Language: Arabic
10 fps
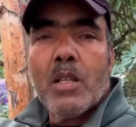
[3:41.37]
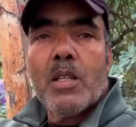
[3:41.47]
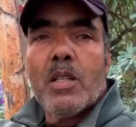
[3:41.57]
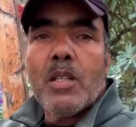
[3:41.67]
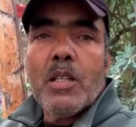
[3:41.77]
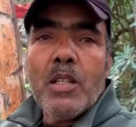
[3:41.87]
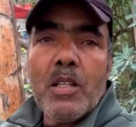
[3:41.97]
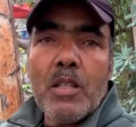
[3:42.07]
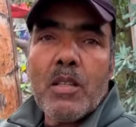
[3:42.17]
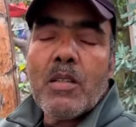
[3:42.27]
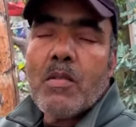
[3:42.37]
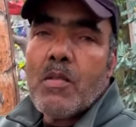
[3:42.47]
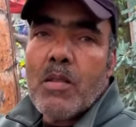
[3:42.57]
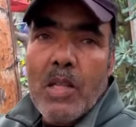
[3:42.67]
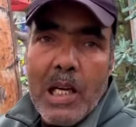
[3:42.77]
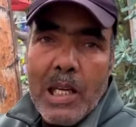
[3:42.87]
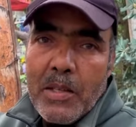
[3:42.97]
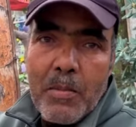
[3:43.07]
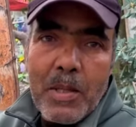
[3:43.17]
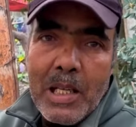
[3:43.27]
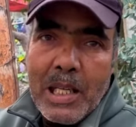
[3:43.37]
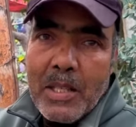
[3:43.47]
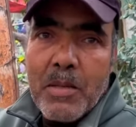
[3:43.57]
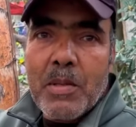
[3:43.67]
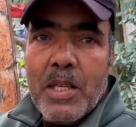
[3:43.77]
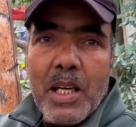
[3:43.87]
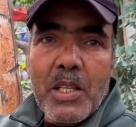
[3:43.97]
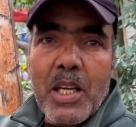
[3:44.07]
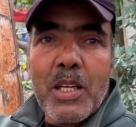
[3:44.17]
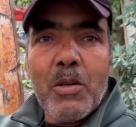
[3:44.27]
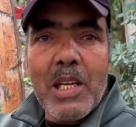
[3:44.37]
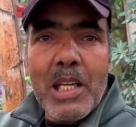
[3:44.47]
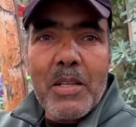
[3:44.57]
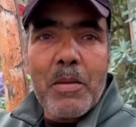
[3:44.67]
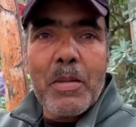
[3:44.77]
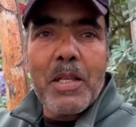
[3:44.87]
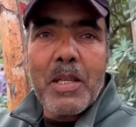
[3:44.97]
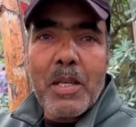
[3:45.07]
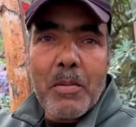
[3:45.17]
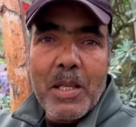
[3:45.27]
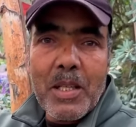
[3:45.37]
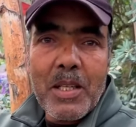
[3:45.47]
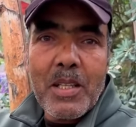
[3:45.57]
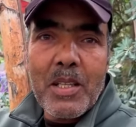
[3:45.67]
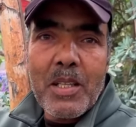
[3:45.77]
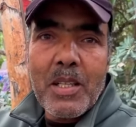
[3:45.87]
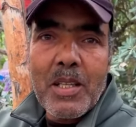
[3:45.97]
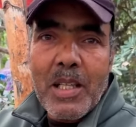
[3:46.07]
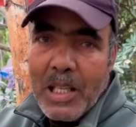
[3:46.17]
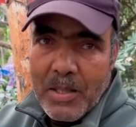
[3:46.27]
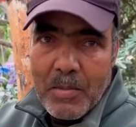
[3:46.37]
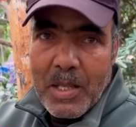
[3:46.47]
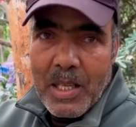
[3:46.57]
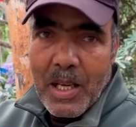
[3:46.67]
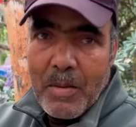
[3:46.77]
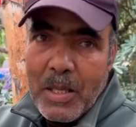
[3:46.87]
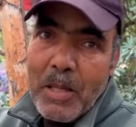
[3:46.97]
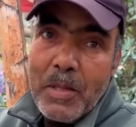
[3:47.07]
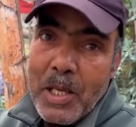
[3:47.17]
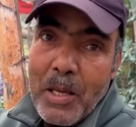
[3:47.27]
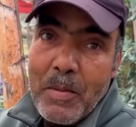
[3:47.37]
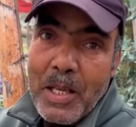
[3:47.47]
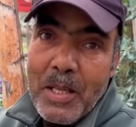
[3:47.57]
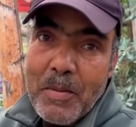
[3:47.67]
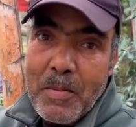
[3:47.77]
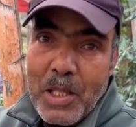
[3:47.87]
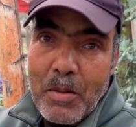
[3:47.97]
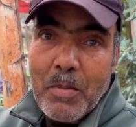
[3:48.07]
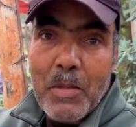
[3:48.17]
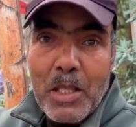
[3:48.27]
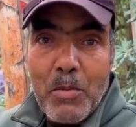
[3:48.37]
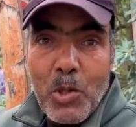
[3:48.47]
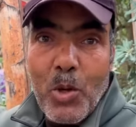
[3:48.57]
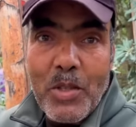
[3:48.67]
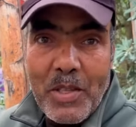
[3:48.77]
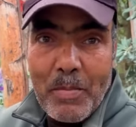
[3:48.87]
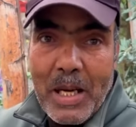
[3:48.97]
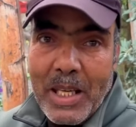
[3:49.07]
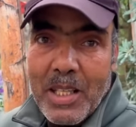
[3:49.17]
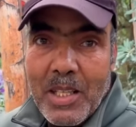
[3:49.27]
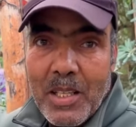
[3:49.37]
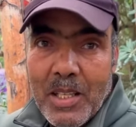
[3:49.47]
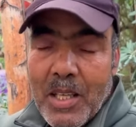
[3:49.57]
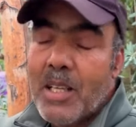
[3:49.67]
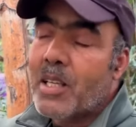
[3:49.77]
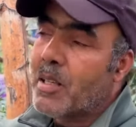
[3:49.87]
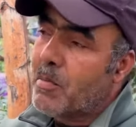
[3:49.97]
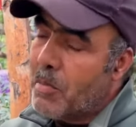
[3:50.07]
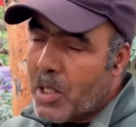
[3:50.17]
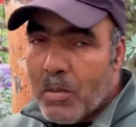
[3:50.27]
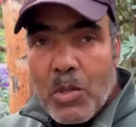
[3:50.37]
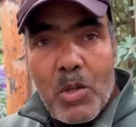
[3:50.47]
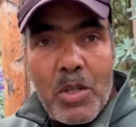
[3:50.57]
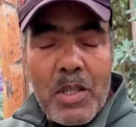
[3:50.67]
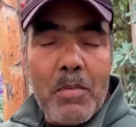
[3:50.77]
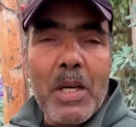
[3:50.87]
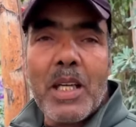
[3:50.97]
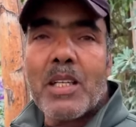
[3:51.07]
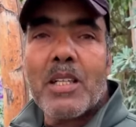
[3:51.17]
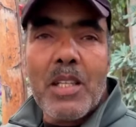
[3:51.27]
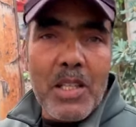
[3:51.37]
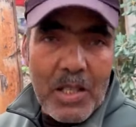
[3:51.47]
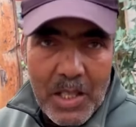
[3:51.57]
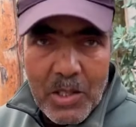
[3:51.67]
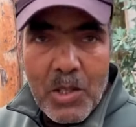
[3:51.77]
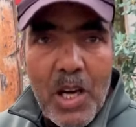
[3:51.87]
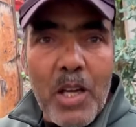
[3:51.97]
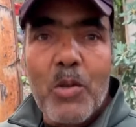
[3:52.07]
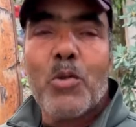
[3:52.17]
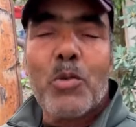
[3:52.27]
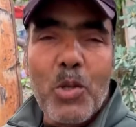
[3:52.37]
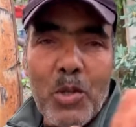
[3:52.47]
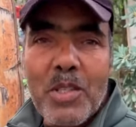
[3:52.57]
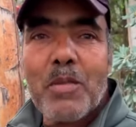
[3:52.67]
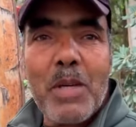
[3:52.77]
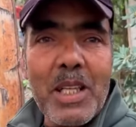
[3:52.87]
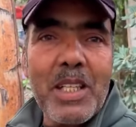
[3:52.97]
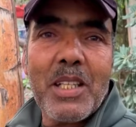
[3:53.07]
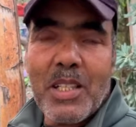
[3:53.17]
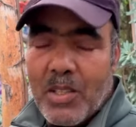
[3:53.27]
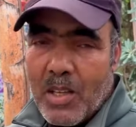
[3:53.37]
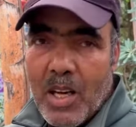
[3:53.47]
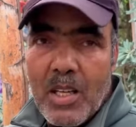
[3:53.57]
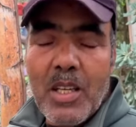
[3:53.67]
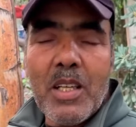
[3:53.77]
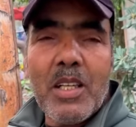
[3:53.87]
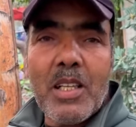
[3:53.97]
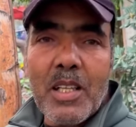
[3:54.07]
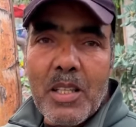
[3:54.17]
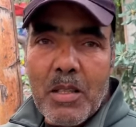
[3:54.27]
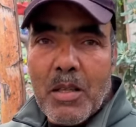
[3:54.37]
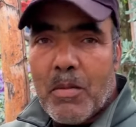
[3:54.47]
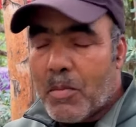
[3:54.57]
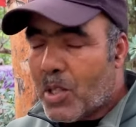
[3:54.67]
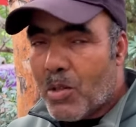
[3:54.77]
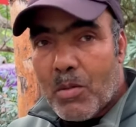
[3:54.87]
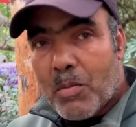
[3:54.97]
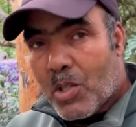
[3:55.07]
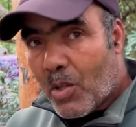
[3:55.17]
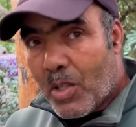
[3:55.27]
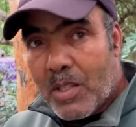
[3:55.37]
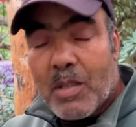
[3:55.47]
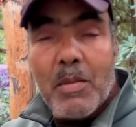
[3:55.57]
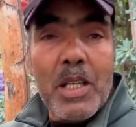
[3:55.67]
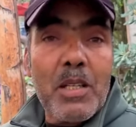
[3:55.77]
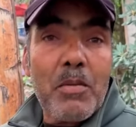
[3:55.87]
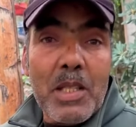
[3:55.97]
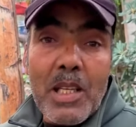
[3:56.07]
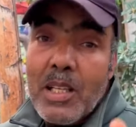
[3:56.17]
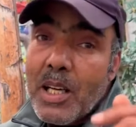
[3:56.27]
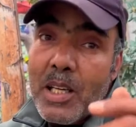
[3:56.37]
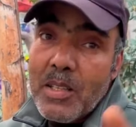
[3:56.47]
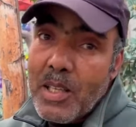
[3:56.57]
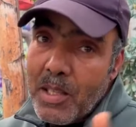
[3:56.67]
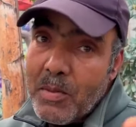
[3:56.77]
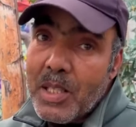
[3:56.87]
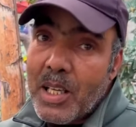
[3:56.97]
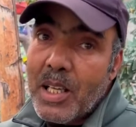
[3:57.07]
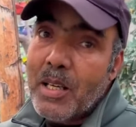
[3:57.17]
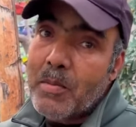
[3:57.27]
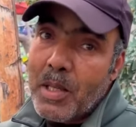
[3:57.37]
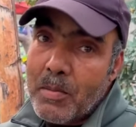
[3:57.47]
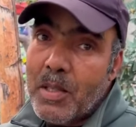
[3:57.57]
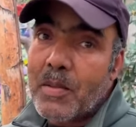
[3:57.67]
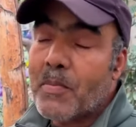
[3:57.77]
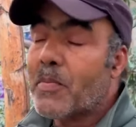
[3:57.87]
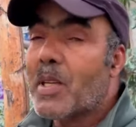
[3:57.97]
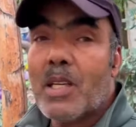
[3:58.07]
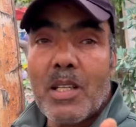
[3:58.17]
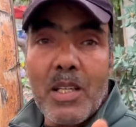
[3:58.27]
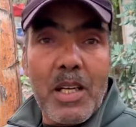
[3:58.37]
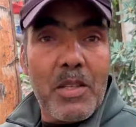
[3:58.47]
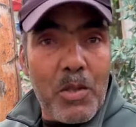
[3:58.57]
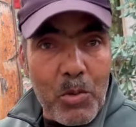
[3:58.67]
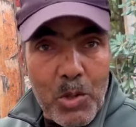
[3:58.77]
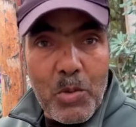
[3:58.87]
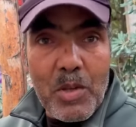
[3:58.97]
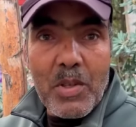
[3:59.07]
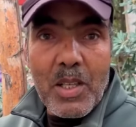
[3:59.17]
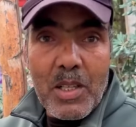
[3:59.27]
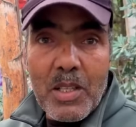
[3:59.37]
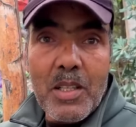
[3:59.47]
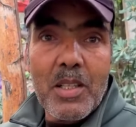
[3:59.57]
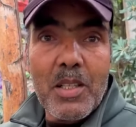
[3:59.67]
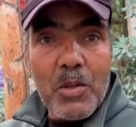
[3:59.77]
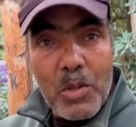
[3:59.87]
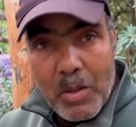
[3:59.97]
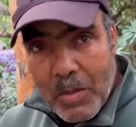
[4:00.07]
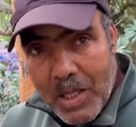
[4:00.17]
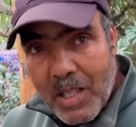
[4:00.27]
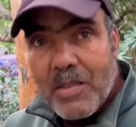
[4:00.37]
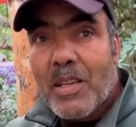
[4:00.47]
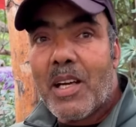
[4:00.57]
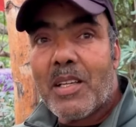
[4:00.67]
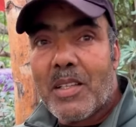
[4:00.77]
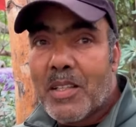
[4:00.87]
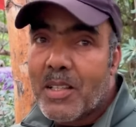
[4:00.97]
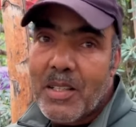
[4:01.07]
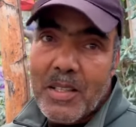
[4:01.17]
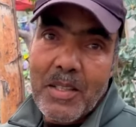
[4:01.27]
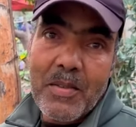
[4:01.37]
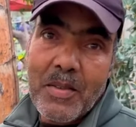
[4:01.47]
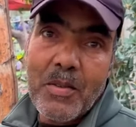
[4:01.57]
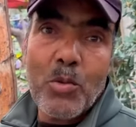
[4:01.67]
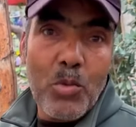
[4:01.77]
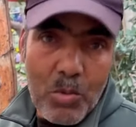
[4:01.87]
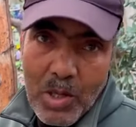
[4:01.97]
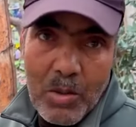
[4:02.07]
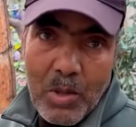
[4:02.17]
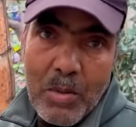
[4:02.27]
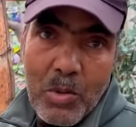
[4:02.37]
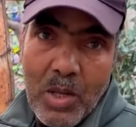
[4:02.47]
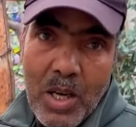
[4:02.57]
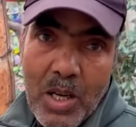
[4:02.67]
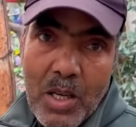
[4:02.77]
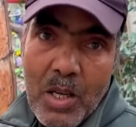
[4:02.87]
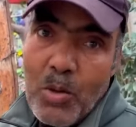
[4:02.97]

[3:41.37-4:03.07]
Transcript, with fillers: ونفس الوقت على حسب صدقه جاريه ولا على حسب على حسب صدقه على حسب صدقه يعني ماشي ربح ماشي ماشي مشروع استثماري لا لا ماشي مشروع ماشي مشروع استثماري كاين اشجار ومشروع استثماري كاين اشجار الا قلنا مش مشروع استثماري مثلا الكارثه اللي كيف هضرنا عليها من قبل الكارثه والجوافه هذا من اسرع يعني ولا الانجاب الانجاز